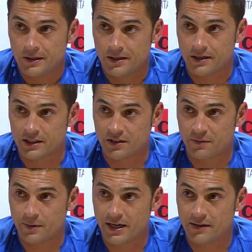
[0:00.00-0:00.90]
el Getafe
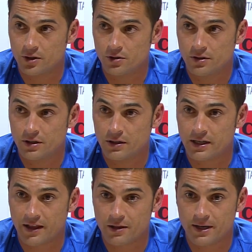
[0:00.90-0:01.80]
iba ganando, el
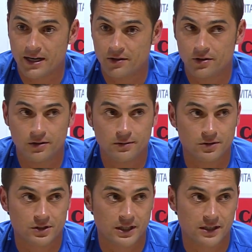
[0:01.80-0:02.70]
Granada iba ganando,
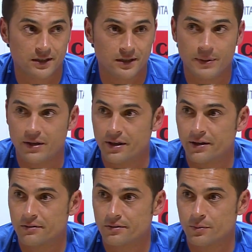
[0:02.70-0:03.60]
o sea que
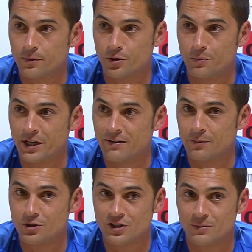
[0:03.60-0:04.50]
perder nos complicaba
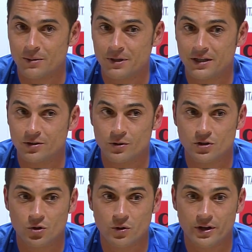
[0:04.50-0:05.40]
muchísimo la vida y todo
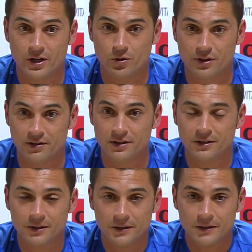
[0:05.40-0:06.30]
eso el jugador era
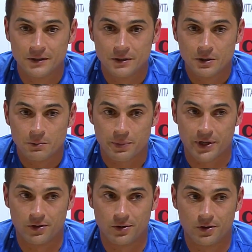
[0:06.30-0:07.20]
consciente.
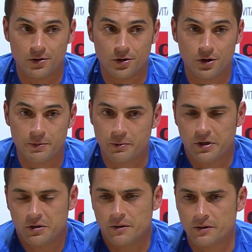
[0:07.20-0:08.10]
Pero, pero
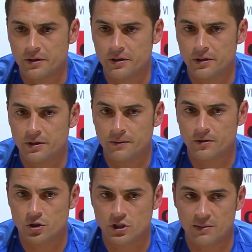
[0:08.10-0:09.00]
bueno, eh,
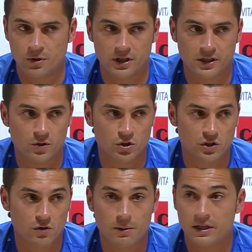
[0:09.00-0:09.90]
nosotros sabíamos que el que
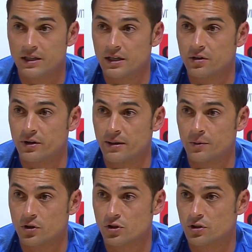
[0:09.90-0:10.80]
José jugaba aquí algo
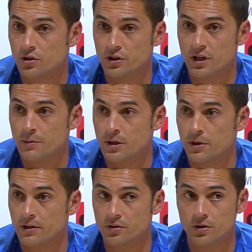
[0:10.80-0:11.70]
éramos nosotros y teníamos que
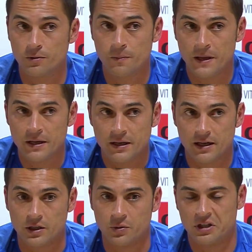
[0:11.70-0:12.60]
poner todo
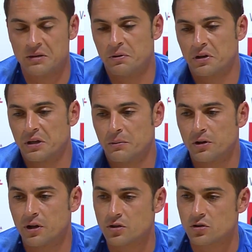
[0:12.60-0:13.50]
ante un equipo que
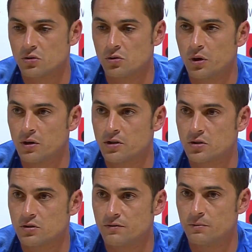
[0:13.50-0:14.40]
bueno, ha hecho su juego, ha
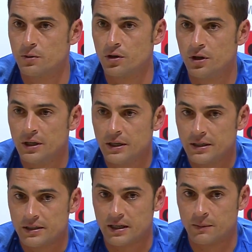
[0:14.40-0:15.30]
hecho su fútbol
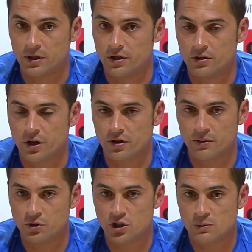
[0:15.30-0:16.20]
y que hemos tenido que correr
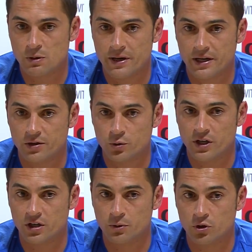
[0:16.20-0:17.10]
muchísimo para que no
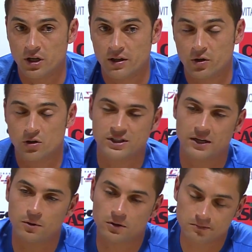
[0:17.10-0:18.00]
tuviera una oportunidad de gol,
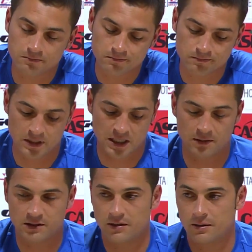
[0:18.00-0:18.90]
salvo la que
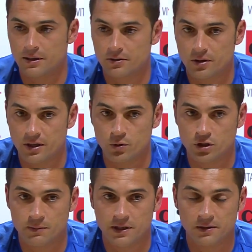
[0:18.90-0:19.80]
estaba hablando de la
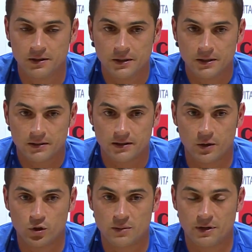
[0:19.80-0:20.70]
última, de
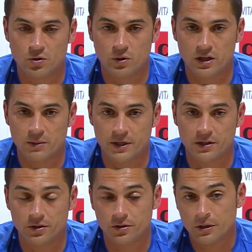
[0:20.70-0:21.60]
la última jugada del
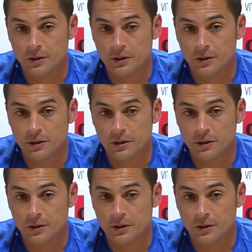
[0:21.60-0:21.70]
partido.